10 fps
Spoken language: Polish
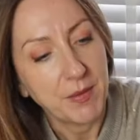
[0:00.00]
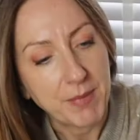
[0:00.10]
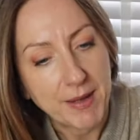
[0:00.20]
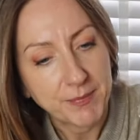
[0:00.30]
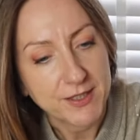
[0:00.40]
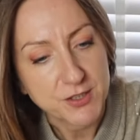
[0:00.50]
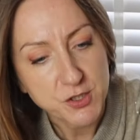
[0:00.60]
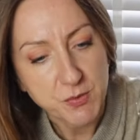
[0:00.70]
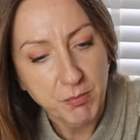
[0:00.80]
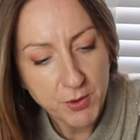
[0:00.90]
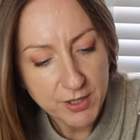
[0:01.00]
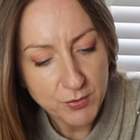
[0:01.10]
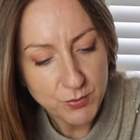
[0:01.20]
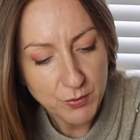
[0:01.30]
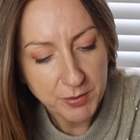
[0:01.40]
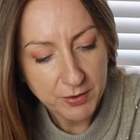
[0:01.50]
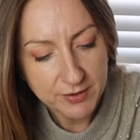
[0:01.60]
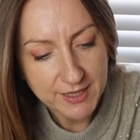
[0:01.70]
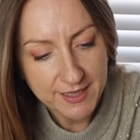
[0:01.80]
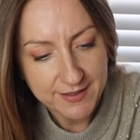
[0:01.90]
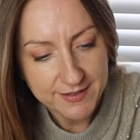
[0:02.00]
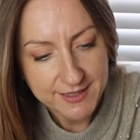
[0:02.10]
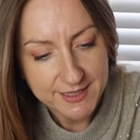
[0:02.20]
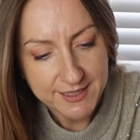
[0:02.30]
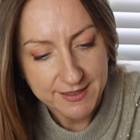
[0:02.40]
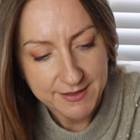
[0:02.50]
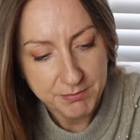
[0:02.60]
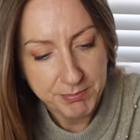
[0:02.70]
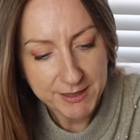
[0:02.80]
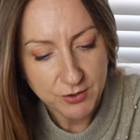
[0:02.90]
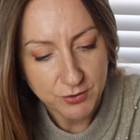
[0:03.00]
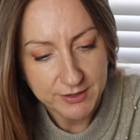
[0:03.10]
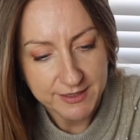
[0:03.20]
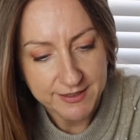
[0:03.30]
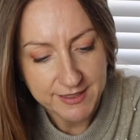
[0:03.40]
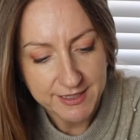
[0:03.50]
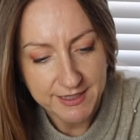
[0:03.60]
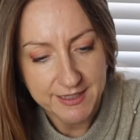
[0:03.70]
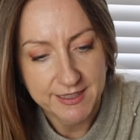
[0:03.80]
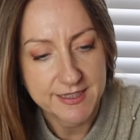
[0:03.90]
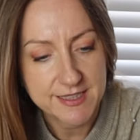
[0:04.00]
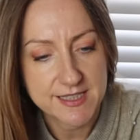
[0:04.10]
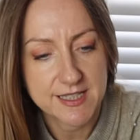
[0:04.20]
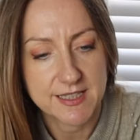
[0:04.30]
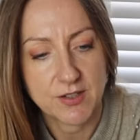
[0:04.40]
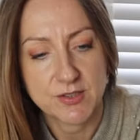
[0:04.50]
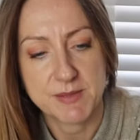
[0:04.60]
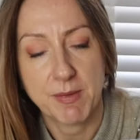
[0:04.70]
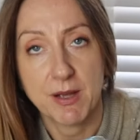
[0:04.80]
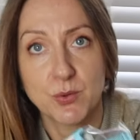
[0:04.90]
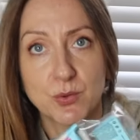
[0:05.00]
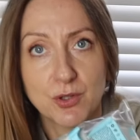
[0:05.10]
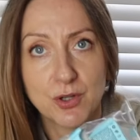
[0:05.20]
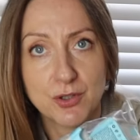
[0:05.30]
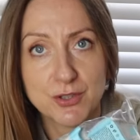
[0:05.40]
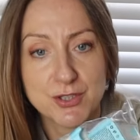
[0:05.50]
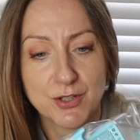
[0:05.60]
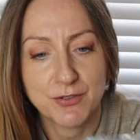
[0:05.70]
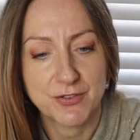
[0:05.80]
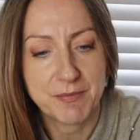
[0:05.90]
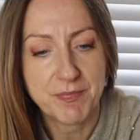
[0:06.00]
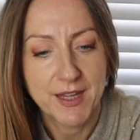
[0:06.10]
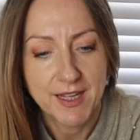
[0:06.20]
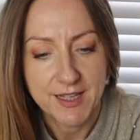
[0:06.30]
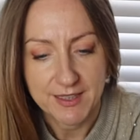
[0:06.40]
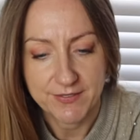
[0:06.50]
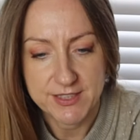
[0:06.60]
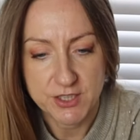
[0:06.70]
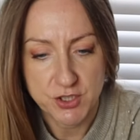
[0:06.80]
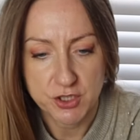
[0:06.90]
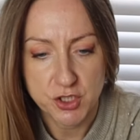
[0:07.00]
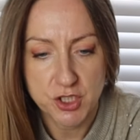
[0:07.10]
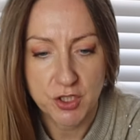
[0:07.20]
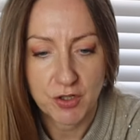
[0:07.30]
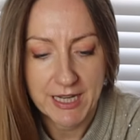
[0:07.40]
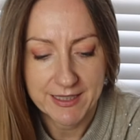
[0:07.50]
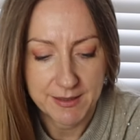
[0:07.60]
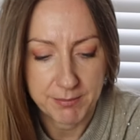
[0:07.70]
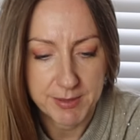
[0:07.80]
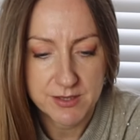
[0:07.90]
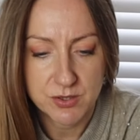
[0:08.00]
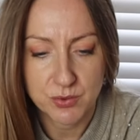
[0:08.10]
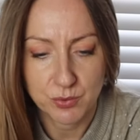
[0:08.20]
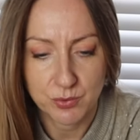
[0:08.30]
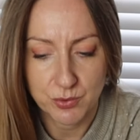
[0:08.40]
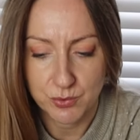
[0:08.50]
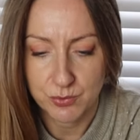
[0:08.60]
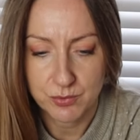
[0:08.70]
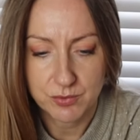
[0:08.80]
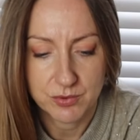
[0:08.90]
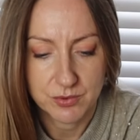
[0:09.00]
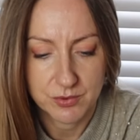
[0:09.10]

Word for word: Mam też moje ulubione e, batony Niki z o smaku kokosowym i widzę, że też czekolada bez cukru.